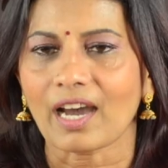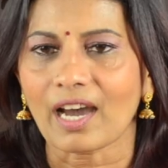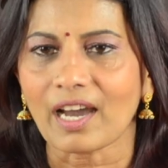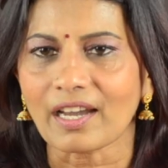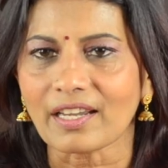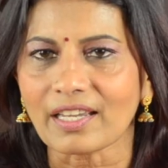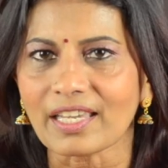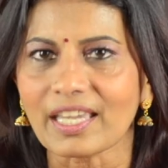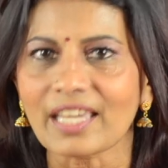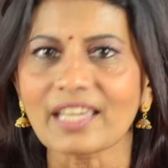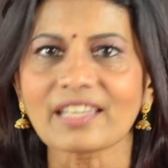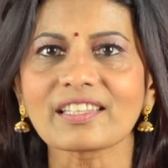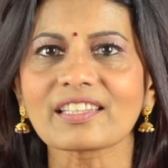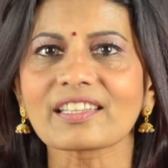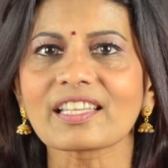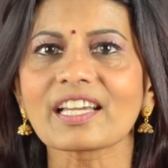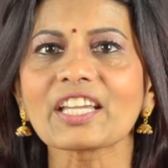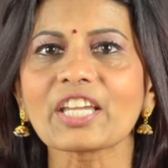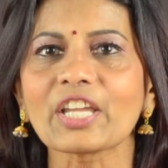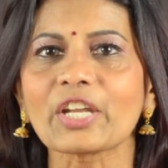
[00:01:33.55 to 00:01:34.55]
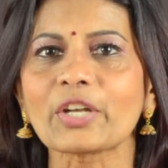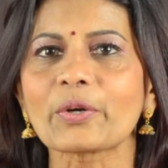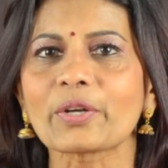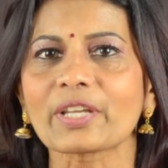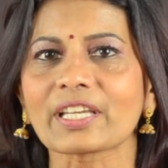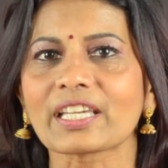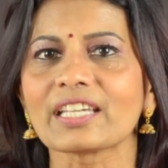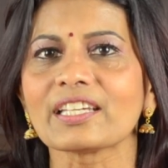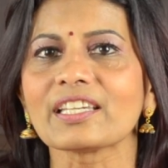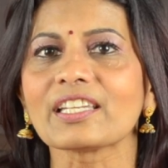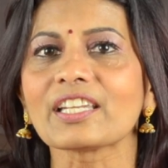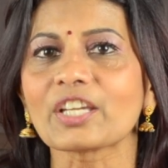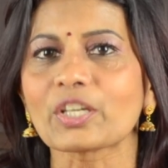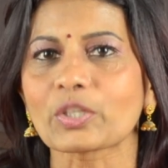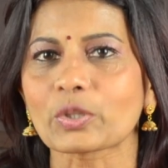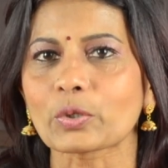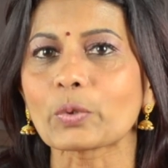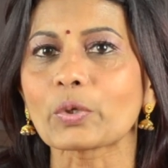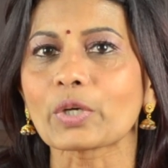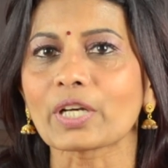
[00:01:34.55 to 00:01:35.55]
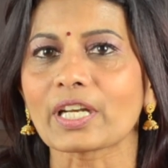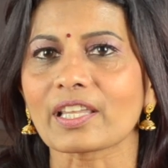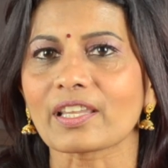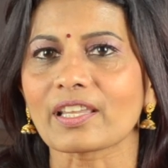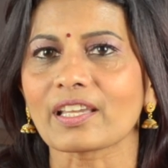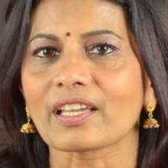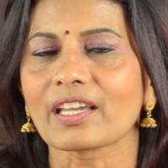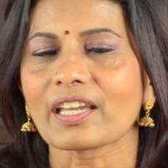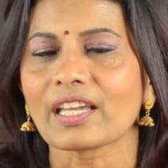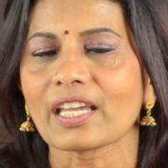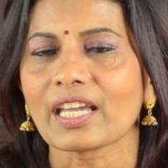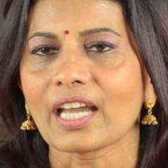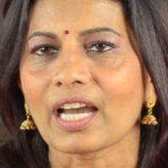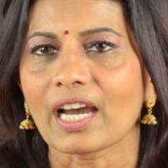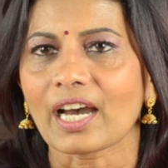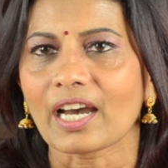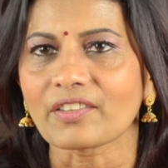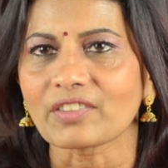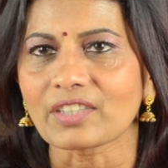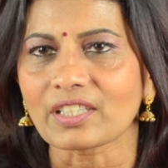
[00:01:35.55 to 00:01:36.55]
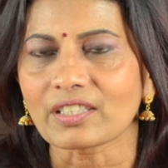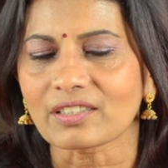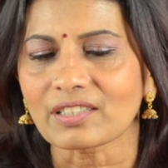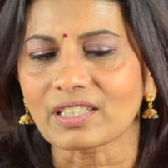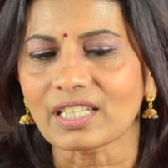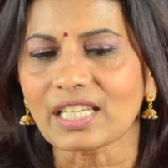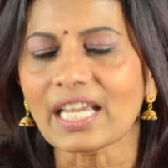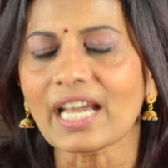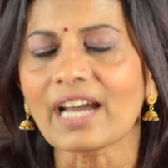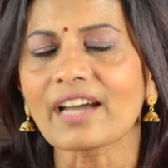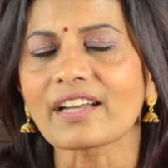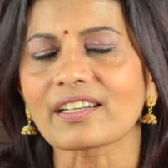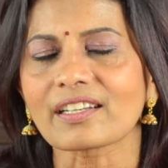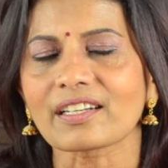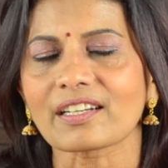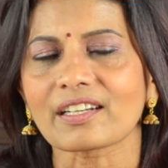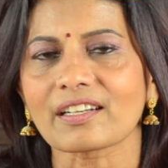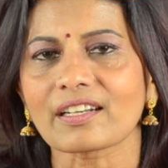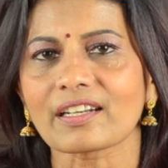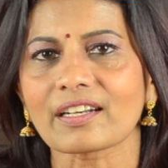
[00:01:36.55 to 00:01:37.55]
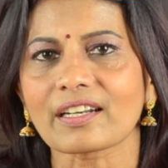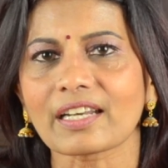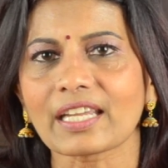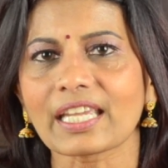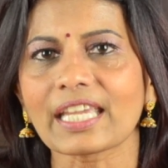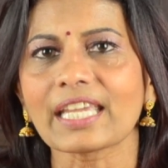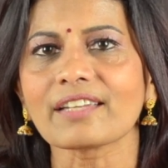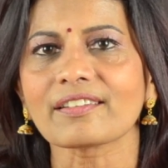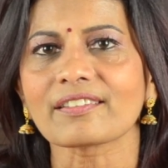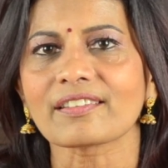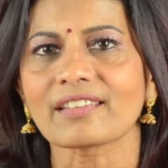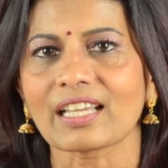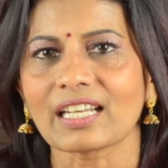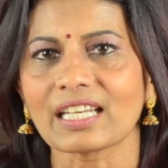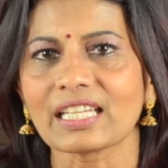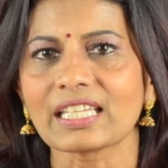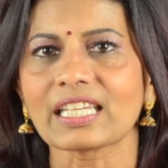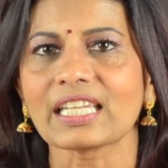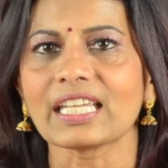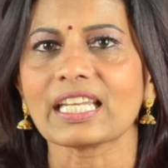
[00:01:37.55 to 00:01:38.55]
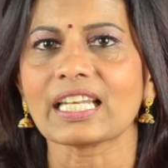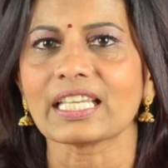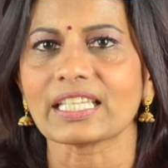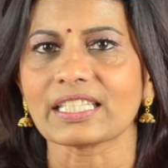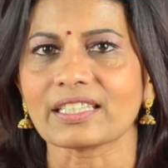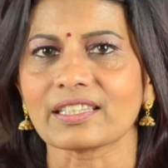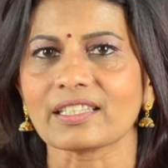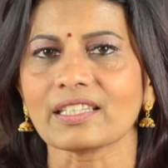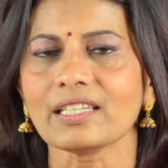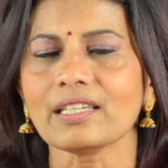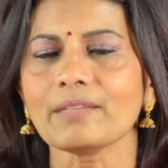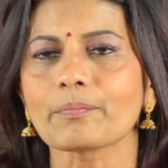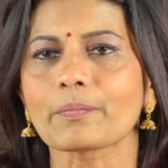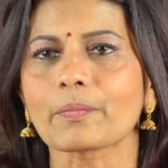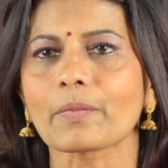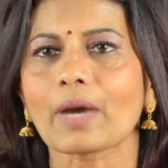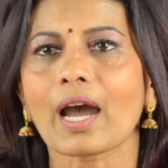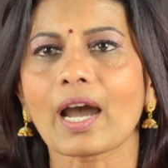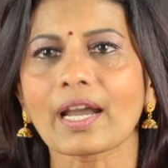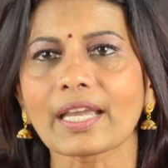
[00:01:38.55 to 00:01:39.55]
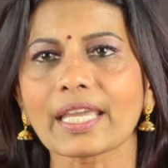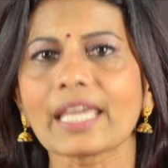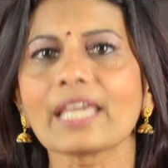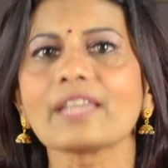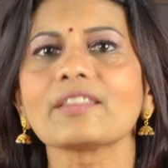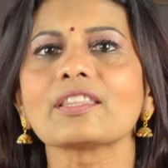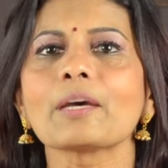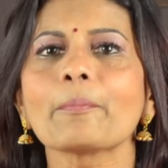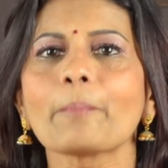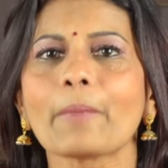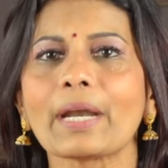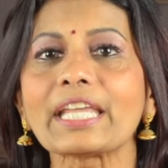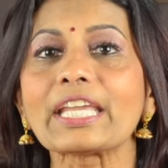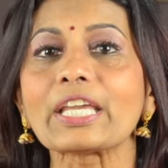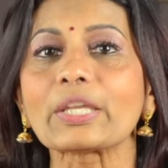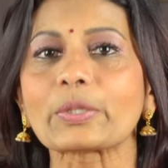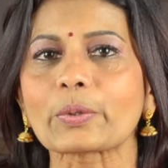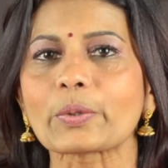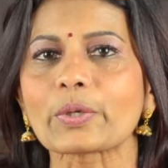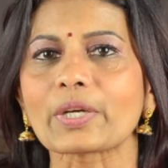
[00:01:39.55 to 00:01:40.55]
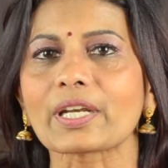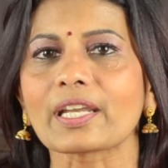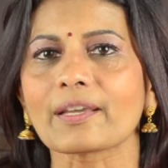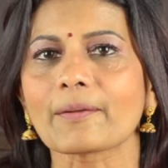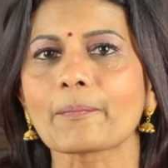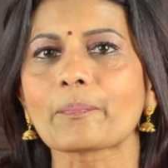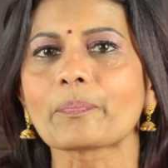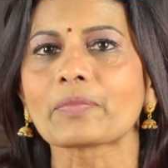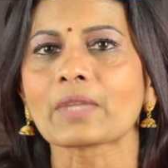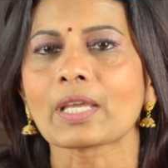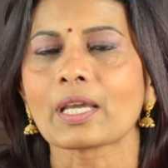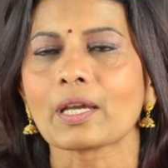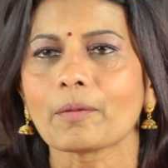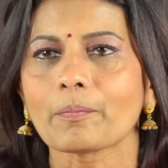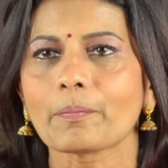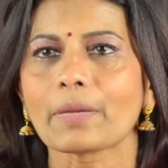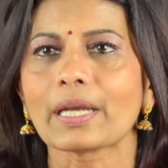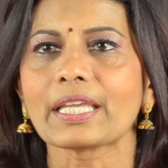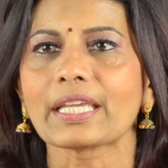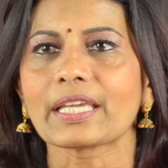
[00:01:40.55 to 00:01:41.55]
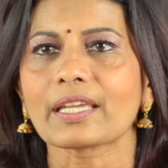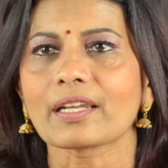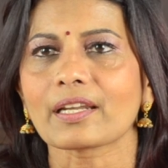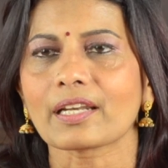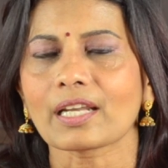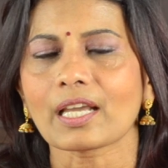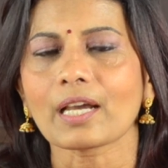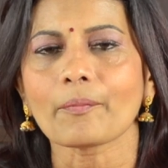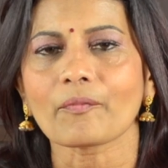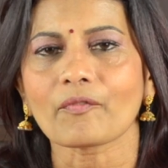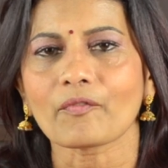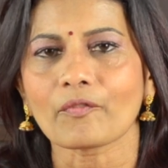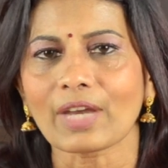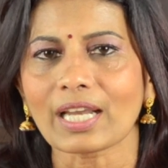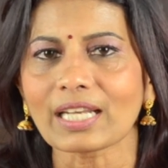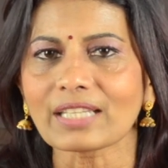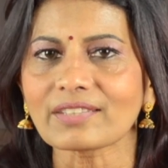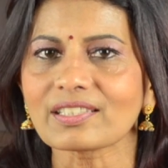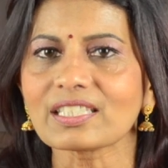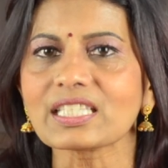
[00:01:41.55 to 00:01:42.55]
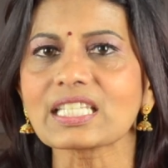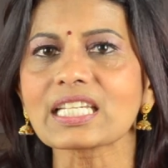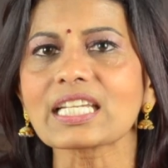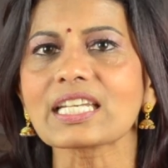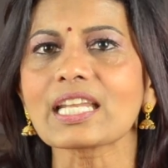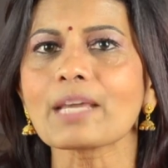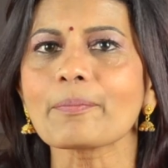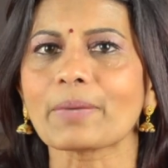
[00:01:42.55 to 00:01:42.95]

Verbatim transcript: அங்கேருந்து தான் என்னோடய கேரியர் தூங்கினது அந்த த்ரீ ஹண்ட்ரட் ரிங்கேட் சேலரியிலேருந்து அங்கேருந்து தான் படிக்க தோங்கினேன் படிக்கிறேன்னா வேலை செஞ்சுக்கிட்டே